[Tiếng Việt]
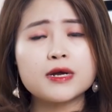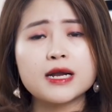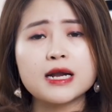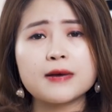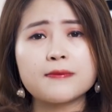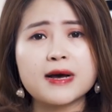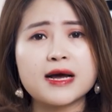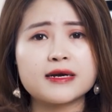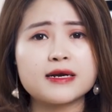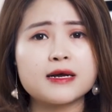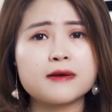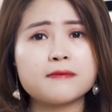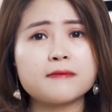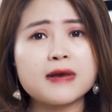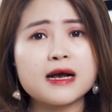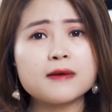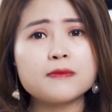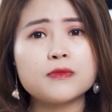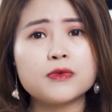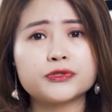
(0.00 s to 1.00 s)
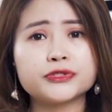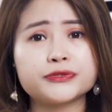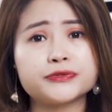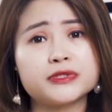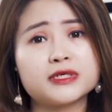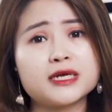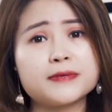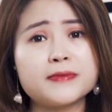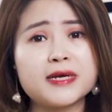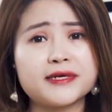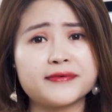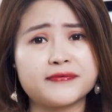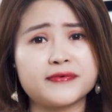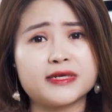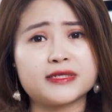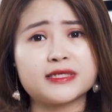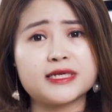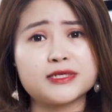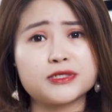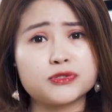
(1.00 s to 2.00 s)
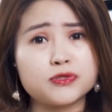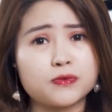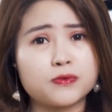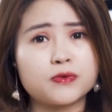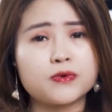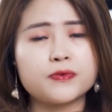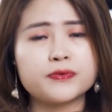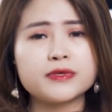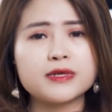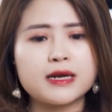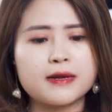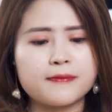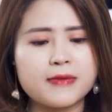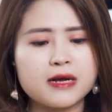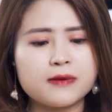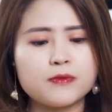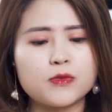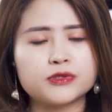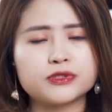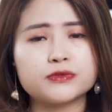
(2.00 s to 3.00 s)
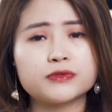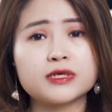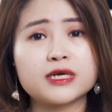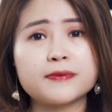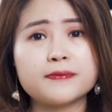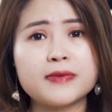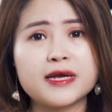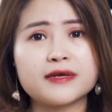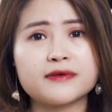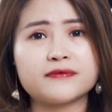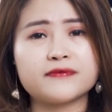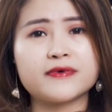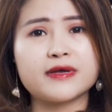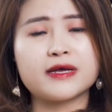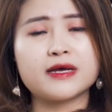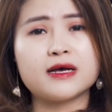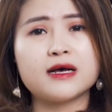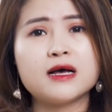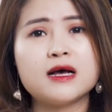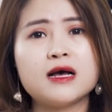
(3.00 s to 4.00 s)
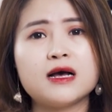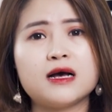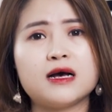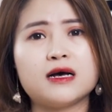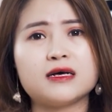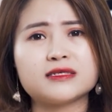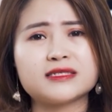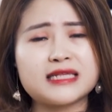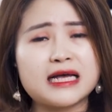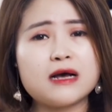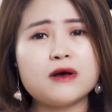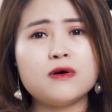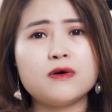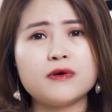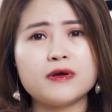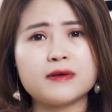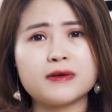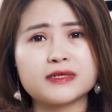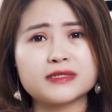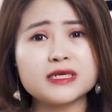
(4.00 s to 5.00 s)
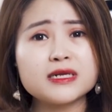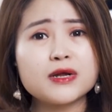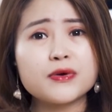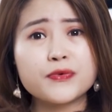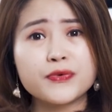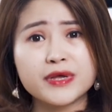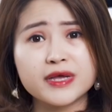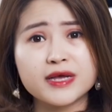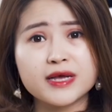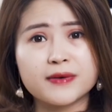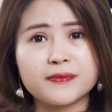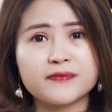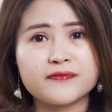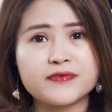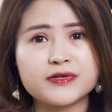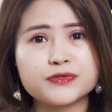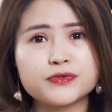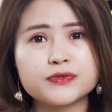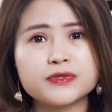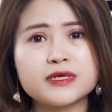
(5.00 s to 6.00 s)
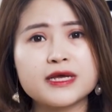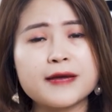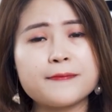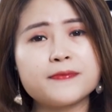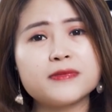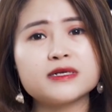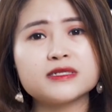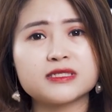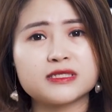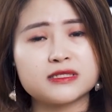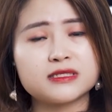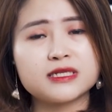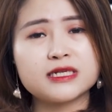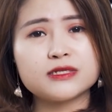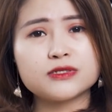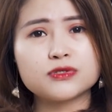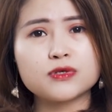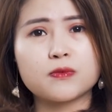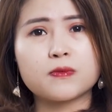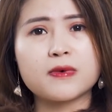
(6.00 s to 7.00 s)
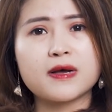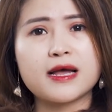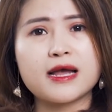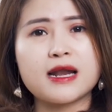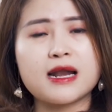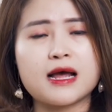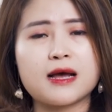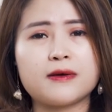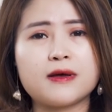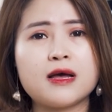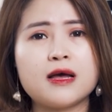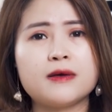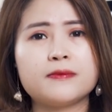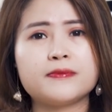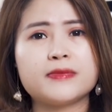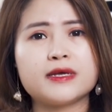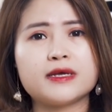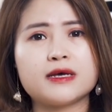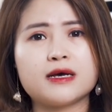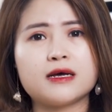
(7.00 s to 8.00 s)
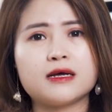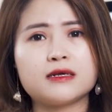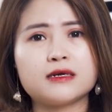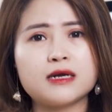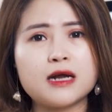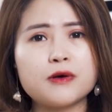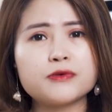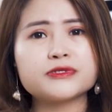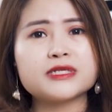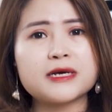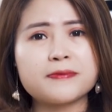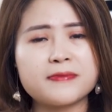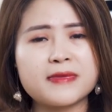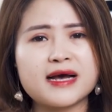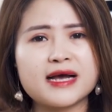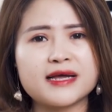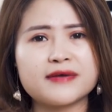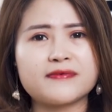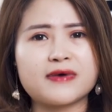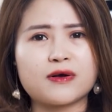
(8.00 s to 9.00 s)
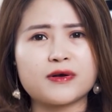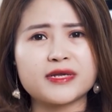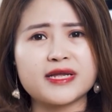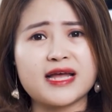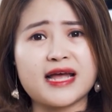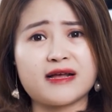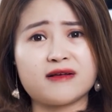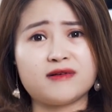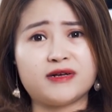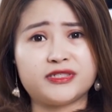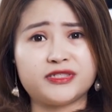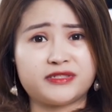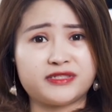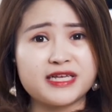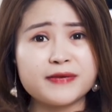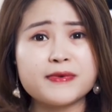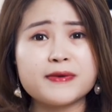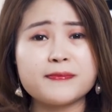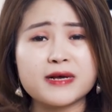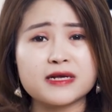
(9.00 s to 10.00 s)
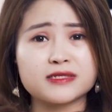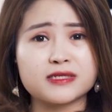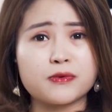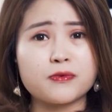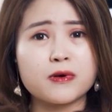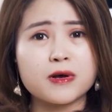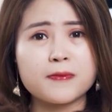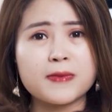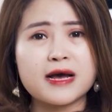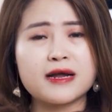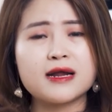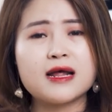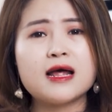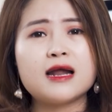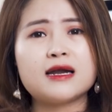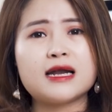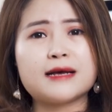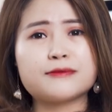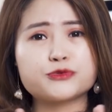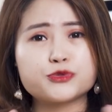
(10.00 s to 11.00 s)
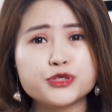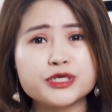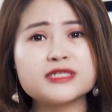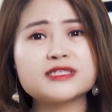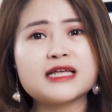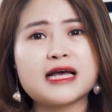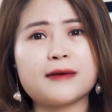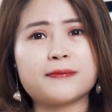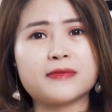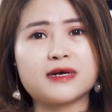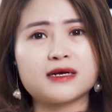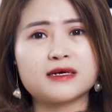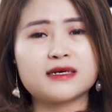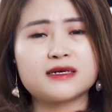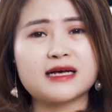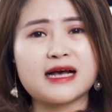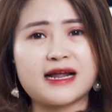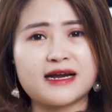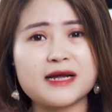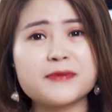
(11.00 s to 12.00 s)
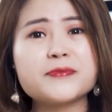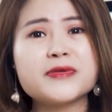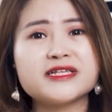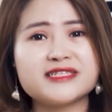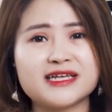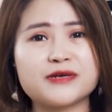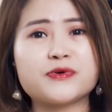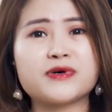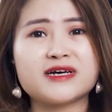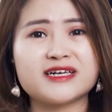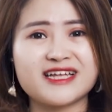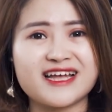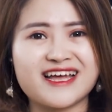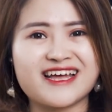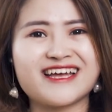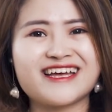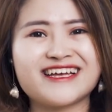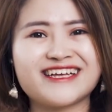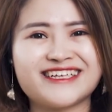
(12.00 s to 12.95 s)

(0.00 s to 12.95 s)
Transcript: đấy là bạn đang mắc một trong những cái bệnh về tình dục cũng như là mắc một trong những cái bệnh về uh, xã hội là rất là nguy hiểm, ví dụ như herpes tình dục hay là bị uh, lậu giang mai, và có thể ảnh hưởng trực tiếp đến mạng sống của các bạn, làm suy giảm khả năng miễn dịch của cơ thể.